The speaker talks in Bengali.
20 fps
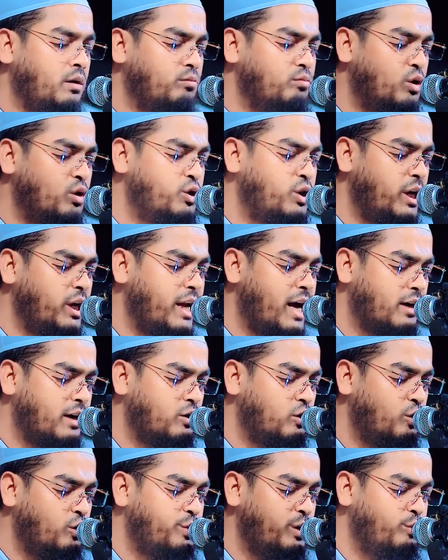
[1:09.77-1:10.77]
মদিনার
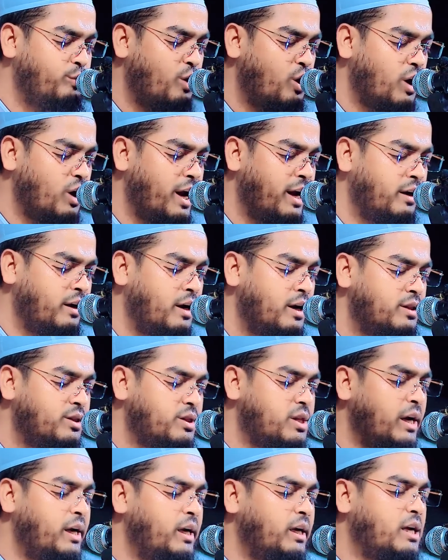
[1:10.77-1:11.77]
নবী বলেন
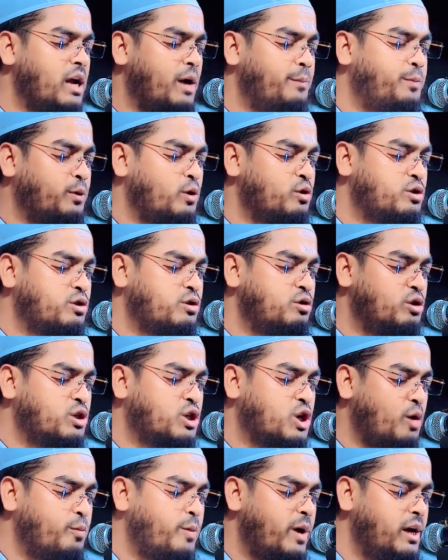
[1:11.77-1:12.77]
তিনটা প্রশ্ন
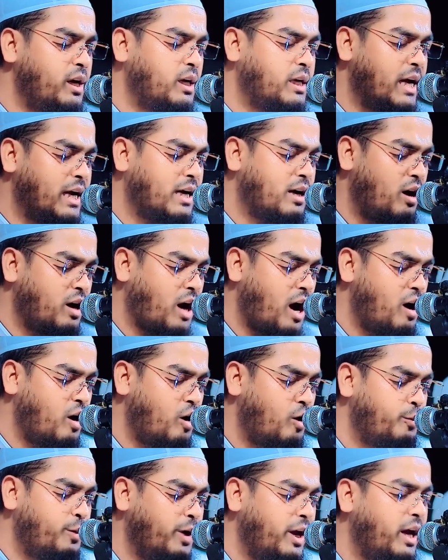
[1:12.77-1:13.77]
সবাইকে করা
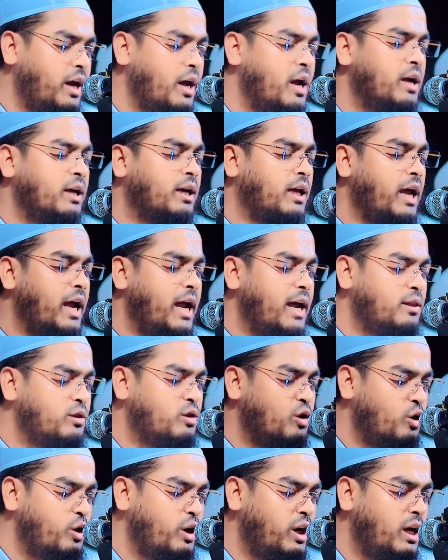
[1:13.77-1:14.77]
হবে কে
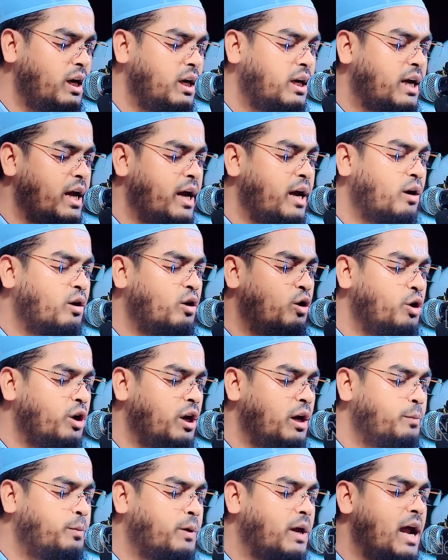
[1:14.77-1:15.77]
ধনী কে
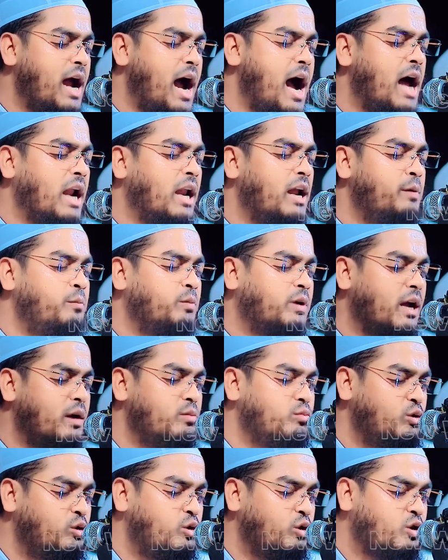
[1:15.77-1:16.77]
গরিব কে আলেম কে
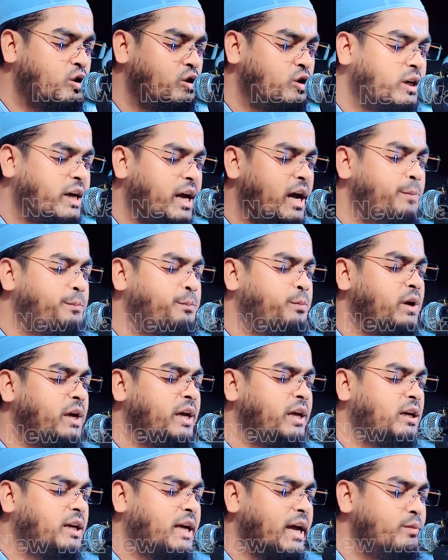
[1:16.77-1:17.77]
মূর্খ কে
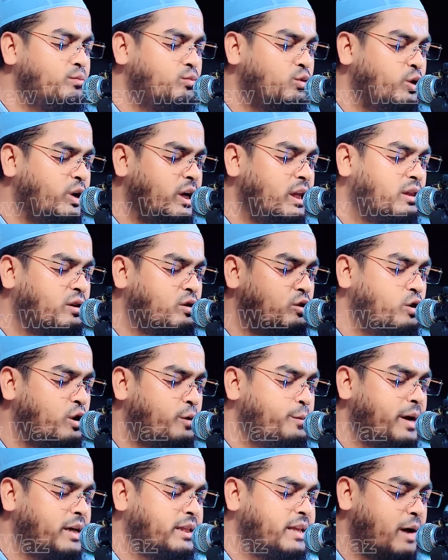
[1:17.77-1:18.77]
পীর কে মুরিদ কোনো
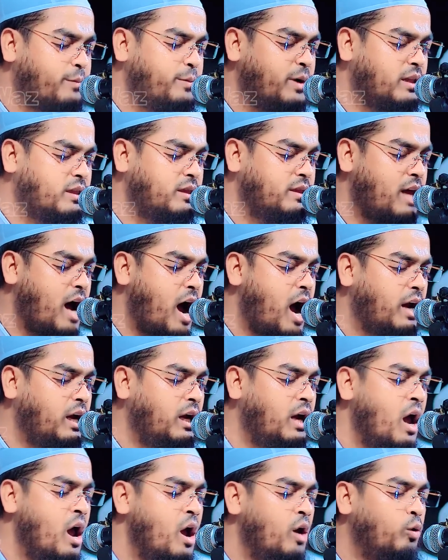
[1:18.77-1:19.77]
ভেদাভেদ নাই
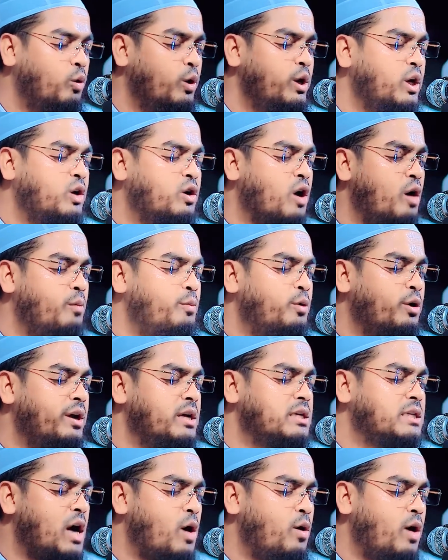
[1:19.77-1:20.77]
ওই কবরে
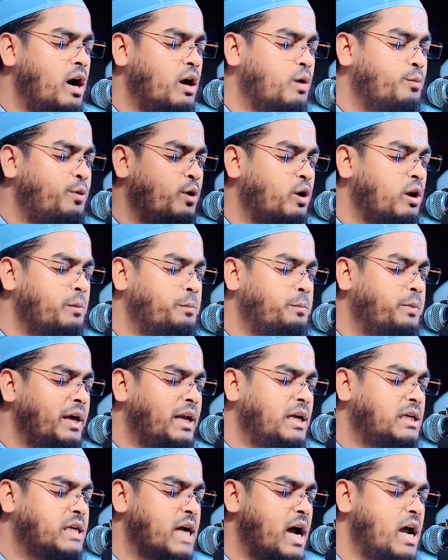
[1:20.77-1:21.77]
যাওয়ার পরে
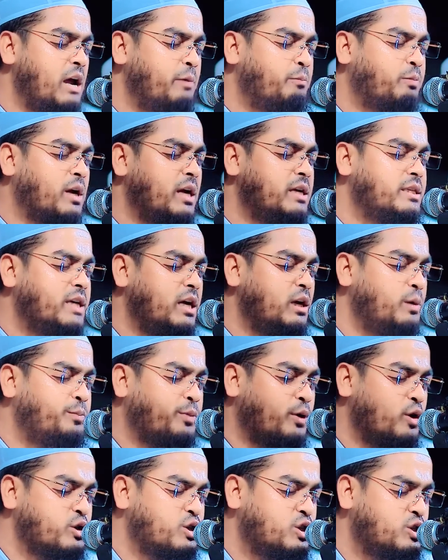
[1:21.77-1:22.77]
পীর সাহেবকে যেই
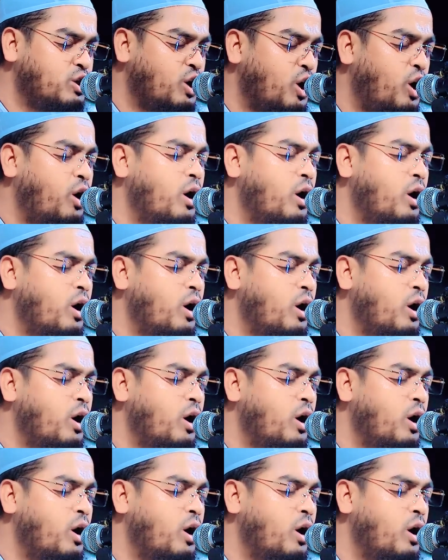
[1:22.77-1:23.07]
প্রশ্ন